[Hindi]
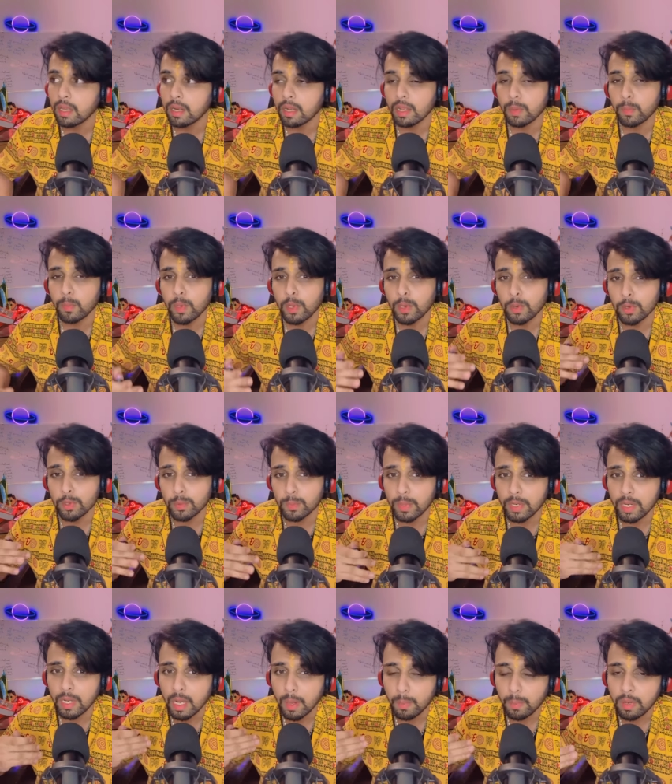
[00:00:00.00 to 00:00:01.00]
एंड मेरे को उस पर
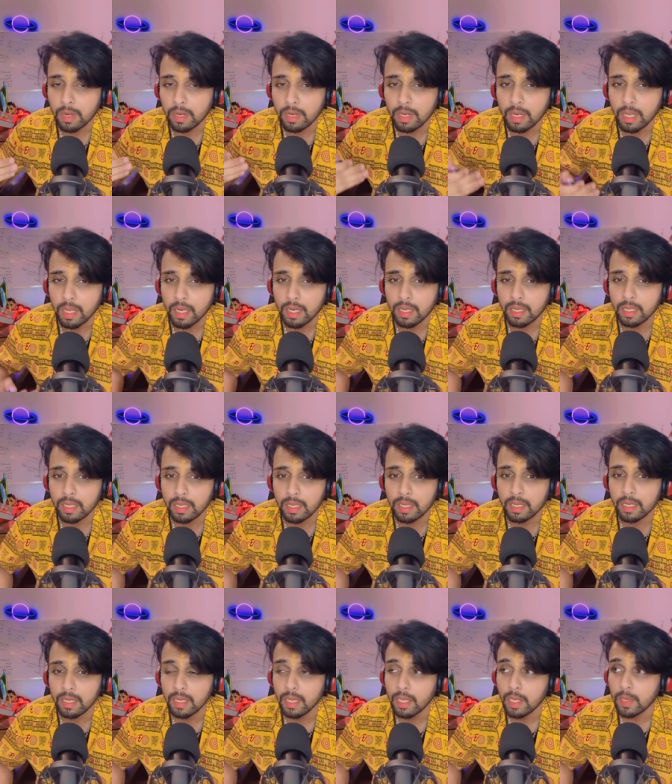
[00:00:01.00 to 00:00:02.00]
काम करना है ठीक
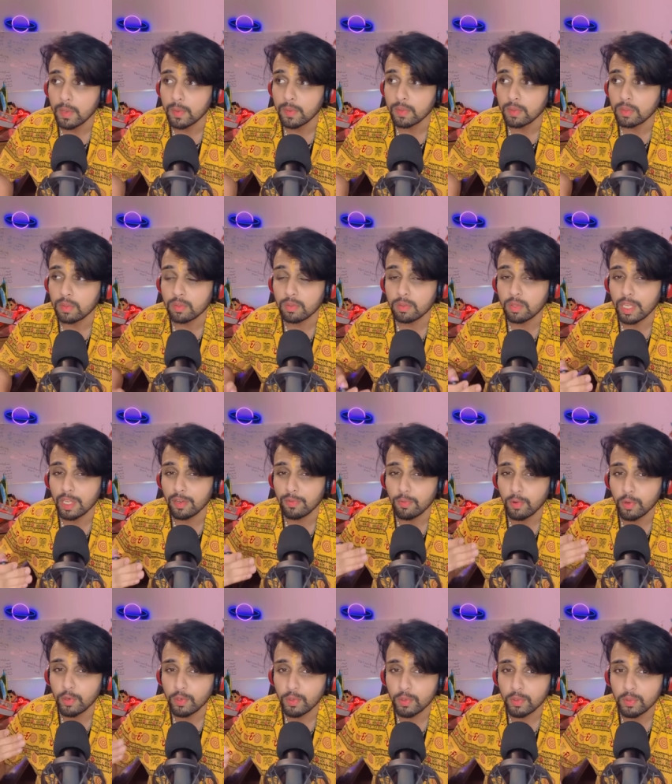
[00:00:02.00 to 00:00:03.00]
है तो देन
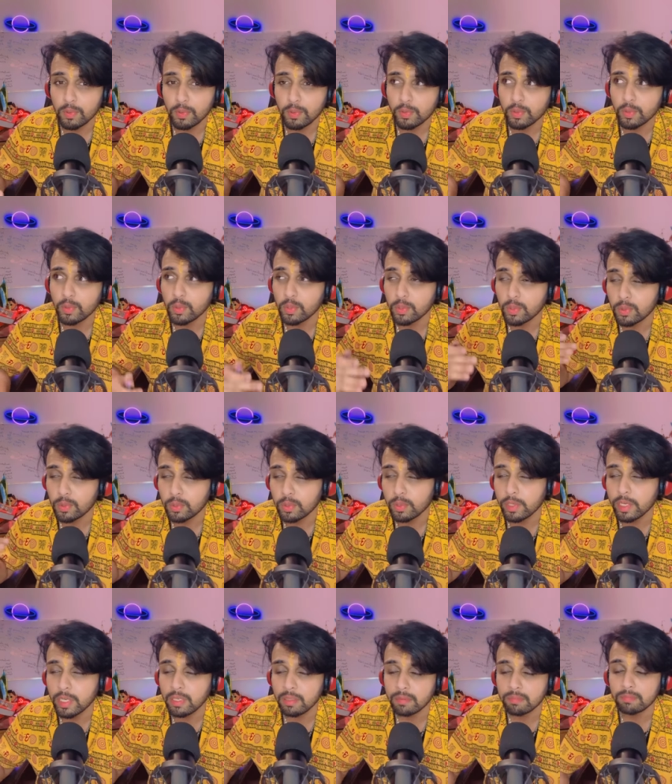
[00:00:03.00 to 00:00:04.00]
वॉट यू डू यू गो टू
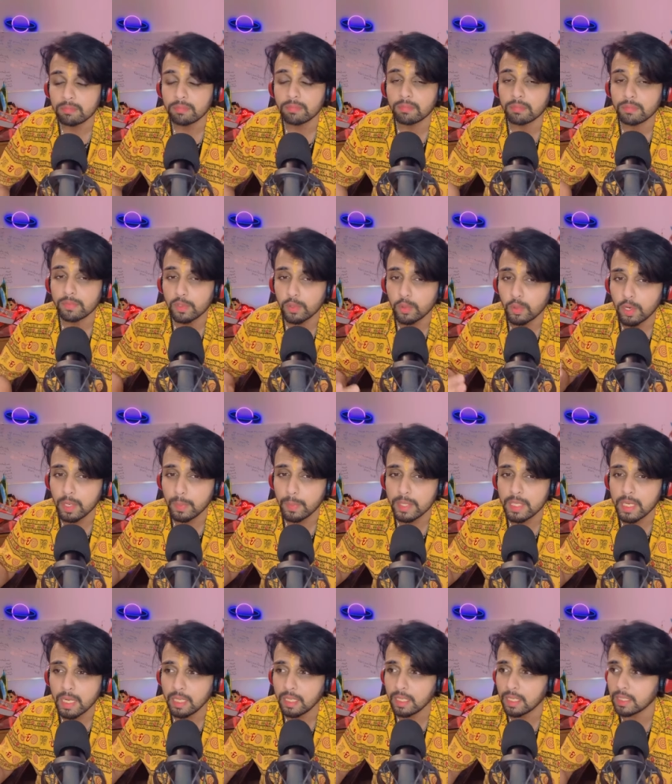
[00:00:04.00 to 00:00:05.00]
गूगल गूगल पे
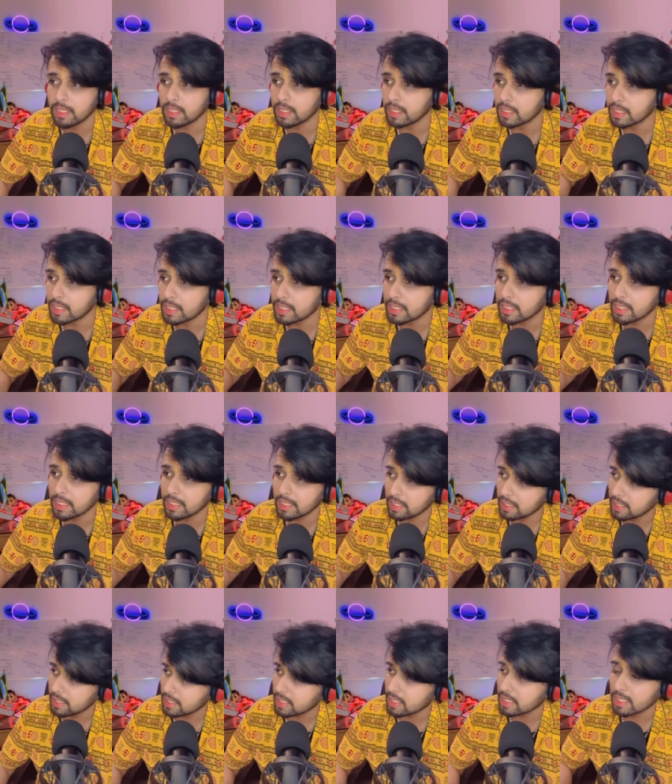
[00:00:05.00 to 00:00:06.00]
जाते हैं सर्च करते हैं
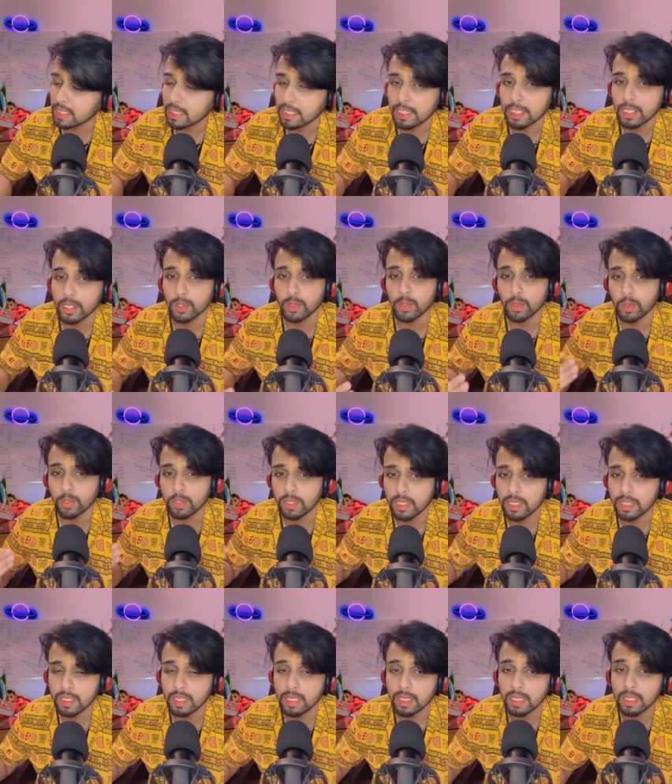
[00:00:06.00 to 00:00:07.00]
चीज़ें सर्च करते हैं लोगों को
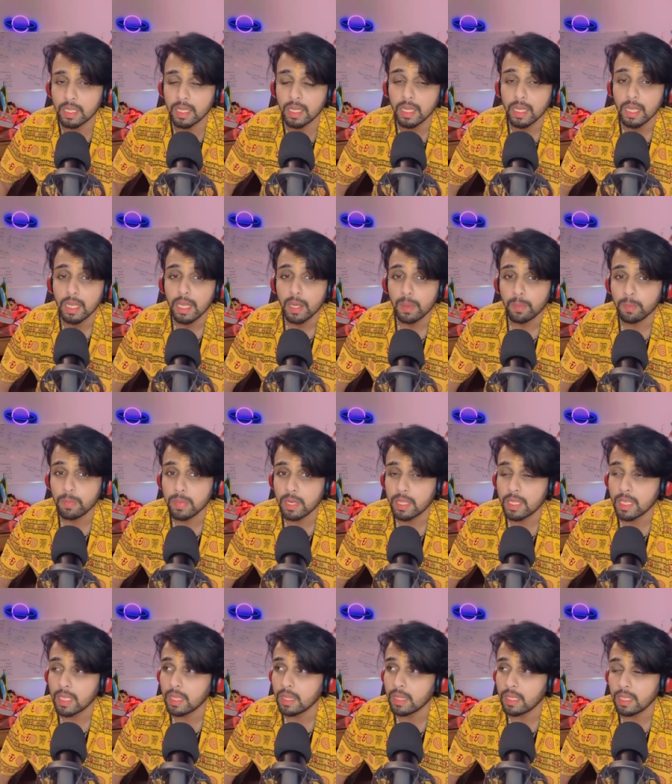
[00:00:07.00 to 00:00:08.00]
सर्च करते हैं बट
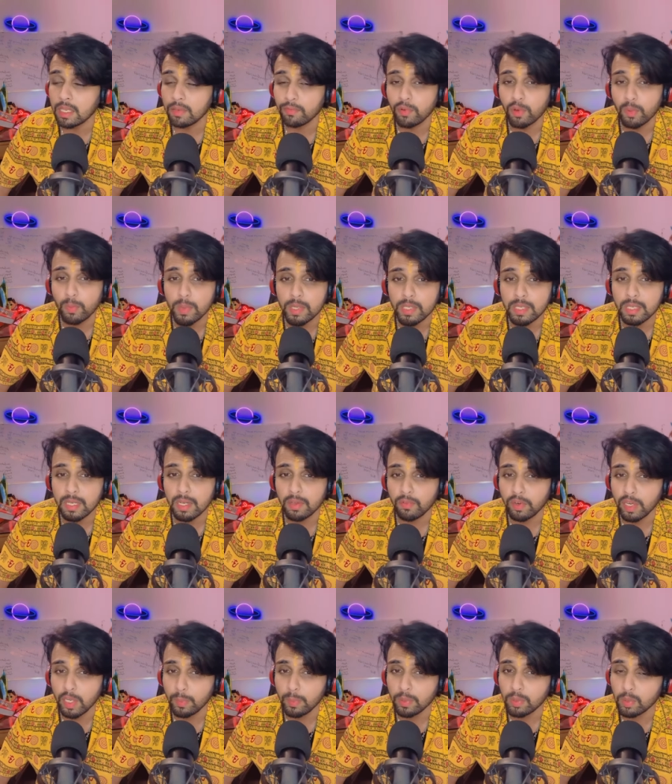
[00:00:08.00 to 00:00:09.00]
देन द इन्फॉर्मेशन
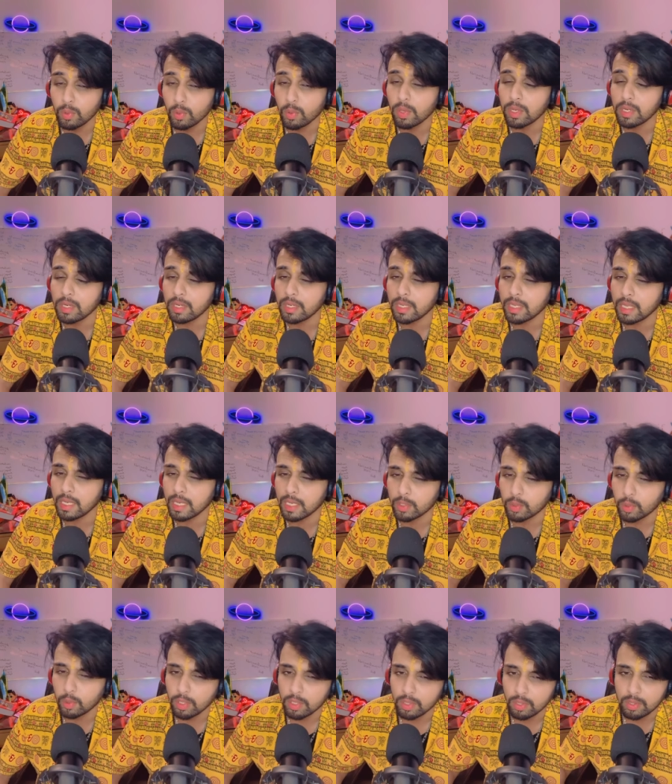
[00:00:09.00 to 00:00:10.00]
अवेलेबल गूगल क्या है
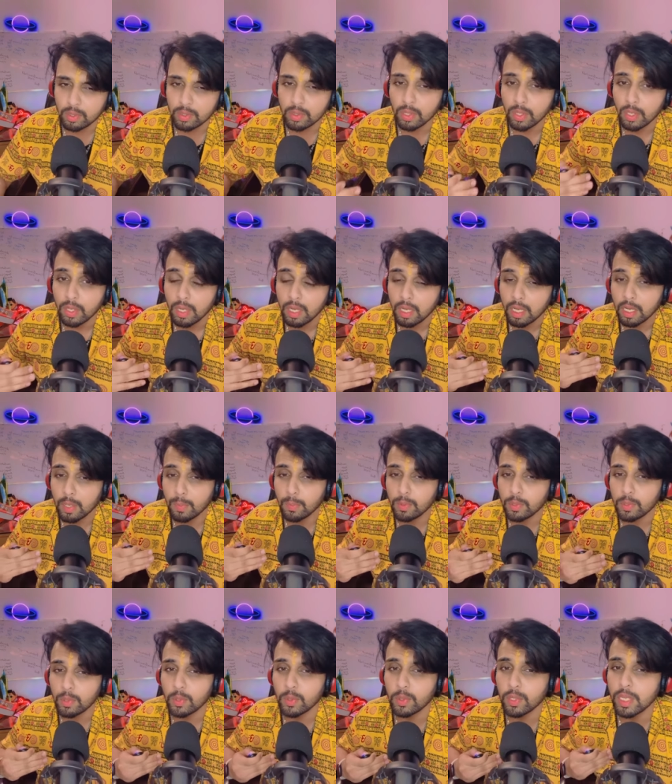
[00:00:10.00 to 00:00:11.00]
गूगल तो हम
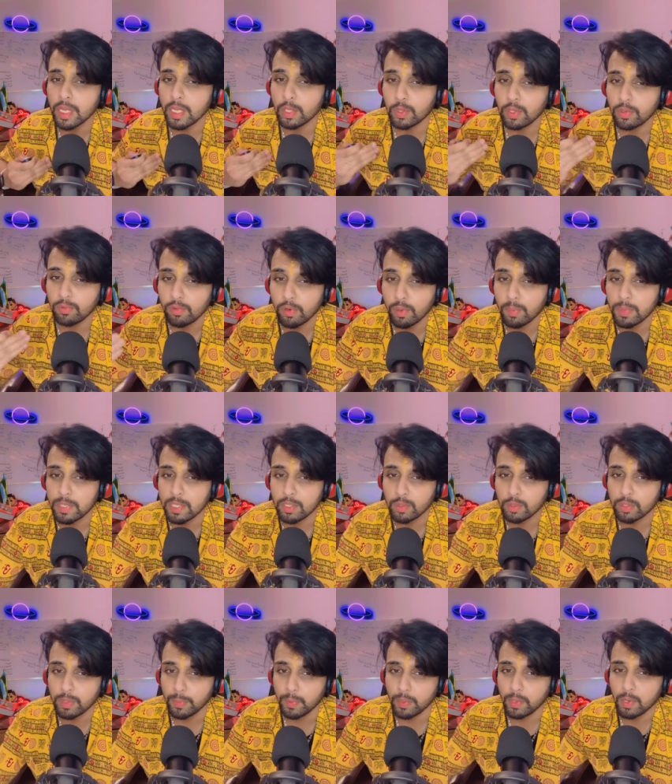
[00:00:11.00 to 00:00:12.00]
लोगों ने ही तो इन्फॉर्मेशन
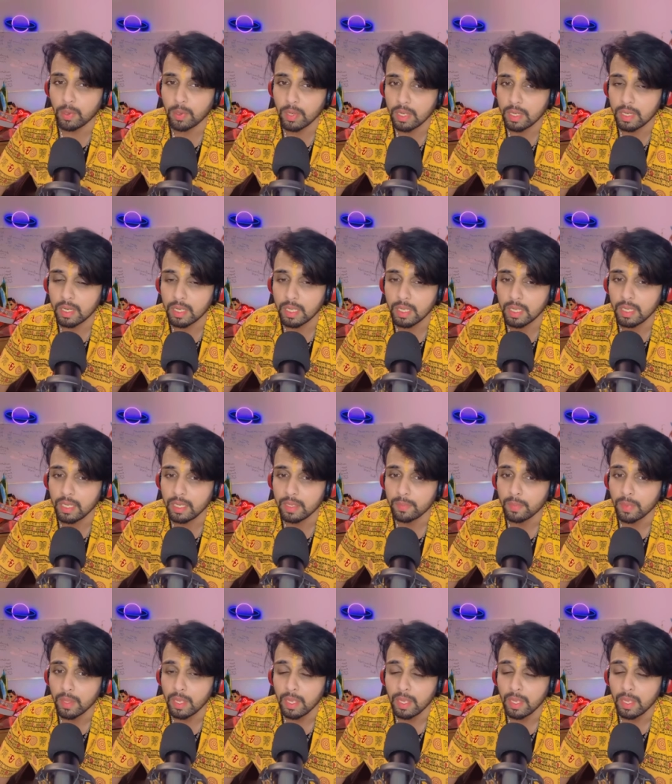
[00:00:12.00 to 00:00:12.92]
उसे पुट ऑन कर रखी है